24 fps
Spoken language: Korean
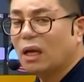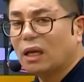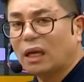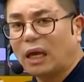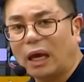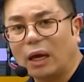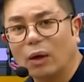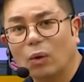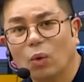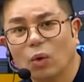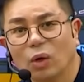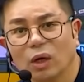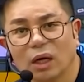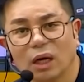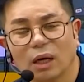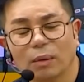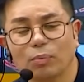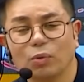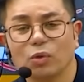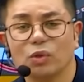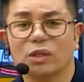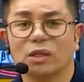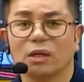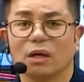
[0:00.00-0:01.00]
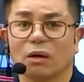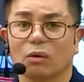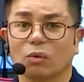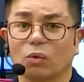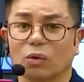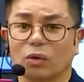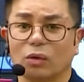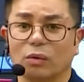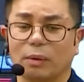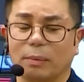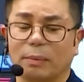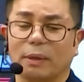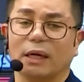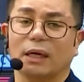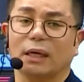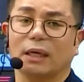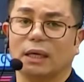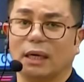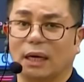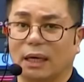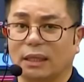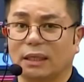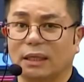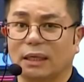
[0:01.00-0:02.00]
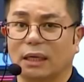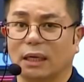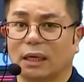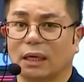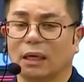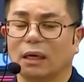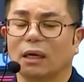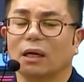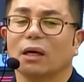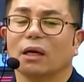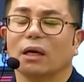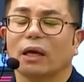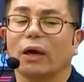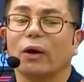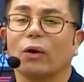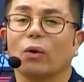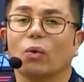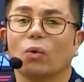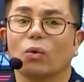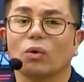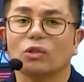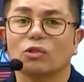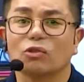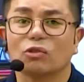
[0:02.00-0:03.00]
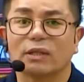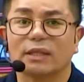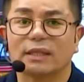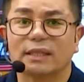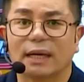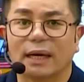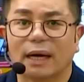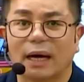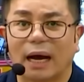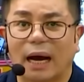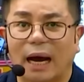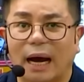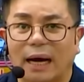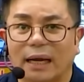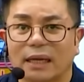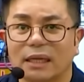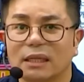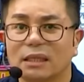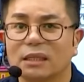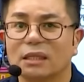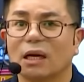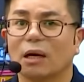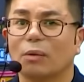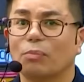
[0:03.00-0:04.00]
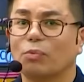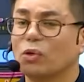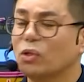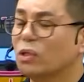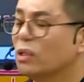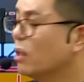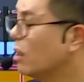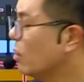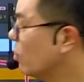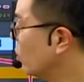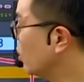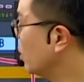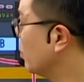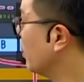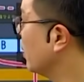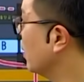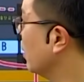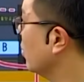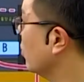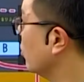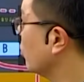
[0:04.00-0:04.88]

개공이가 표시 광고를 위반한 게 아니라 개업공인중개사가 아닌 자가 표시 광고를 위반한